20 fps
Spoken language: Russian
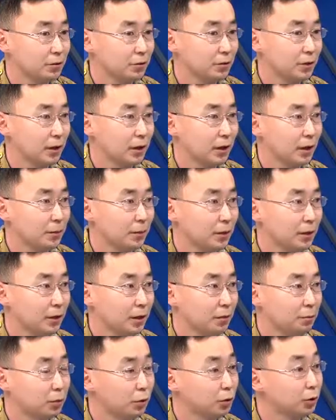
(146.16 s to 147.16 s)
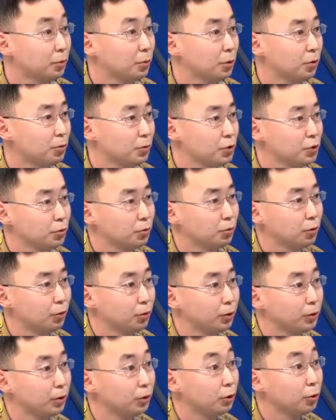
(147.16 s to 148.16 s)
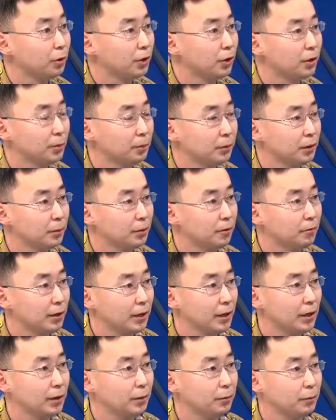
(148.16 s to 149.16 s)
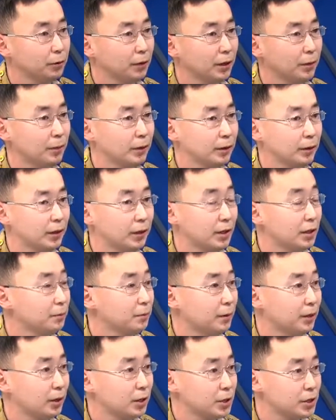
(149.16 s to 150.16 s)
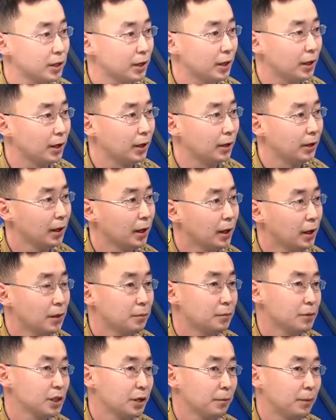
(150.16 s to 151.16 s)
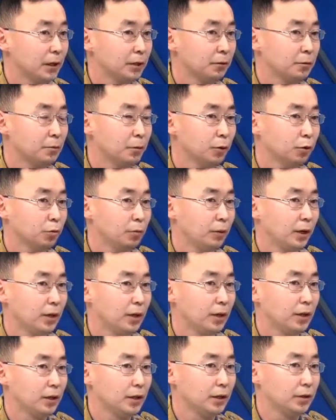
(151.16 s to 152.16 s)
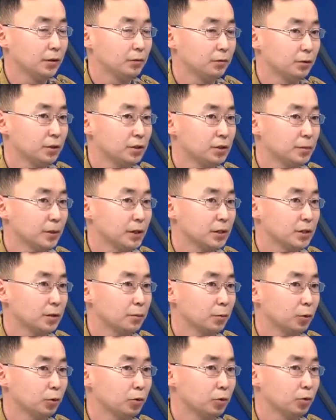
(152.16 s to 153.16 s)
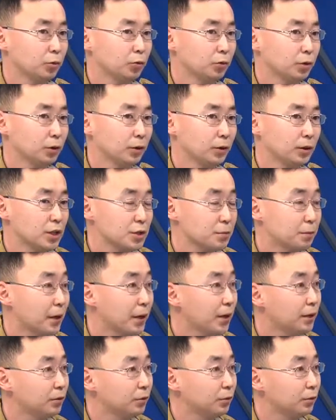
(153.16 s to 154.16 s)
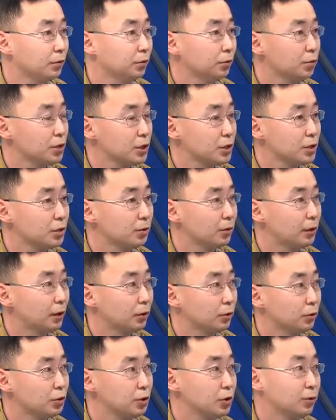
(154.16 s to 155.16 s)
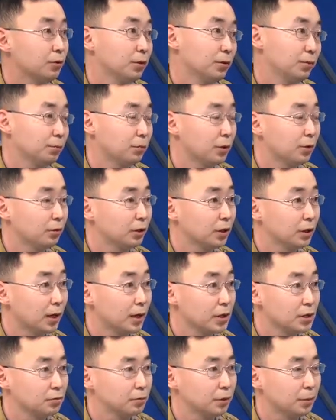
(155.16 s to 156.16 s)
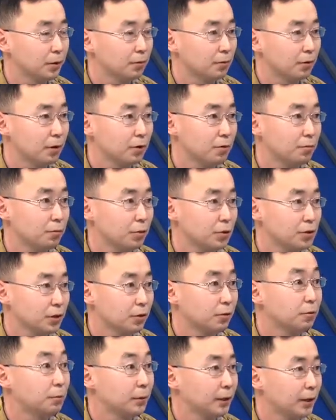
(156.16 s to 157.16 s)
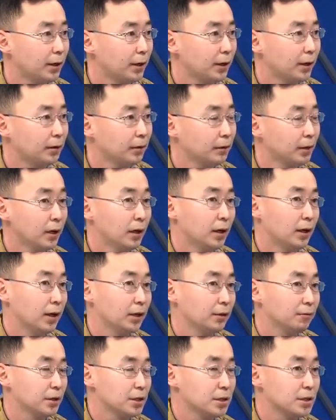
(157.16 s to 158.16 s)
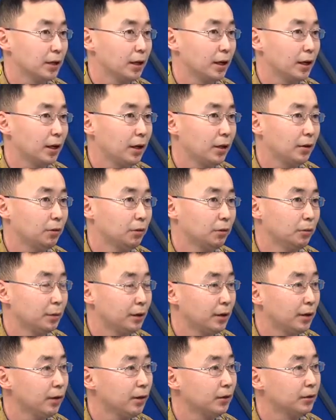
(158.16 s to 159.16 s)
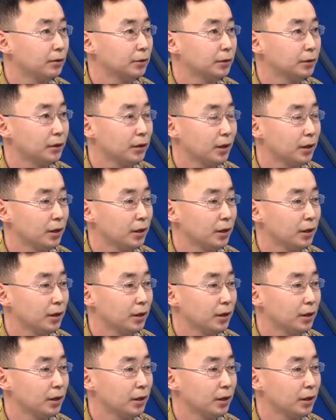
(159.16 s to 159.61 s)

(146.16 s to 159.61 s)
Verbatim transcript: да, именно по добровольчеству какое-то новое направление, вот именно дать предложение. Мы с ребятами подумали, и вот в 2017 году вот наш боец, он участвовал тоже вот по Волгоградскому направлению, управлению в поисковом отряде отважный и он поделился вот этой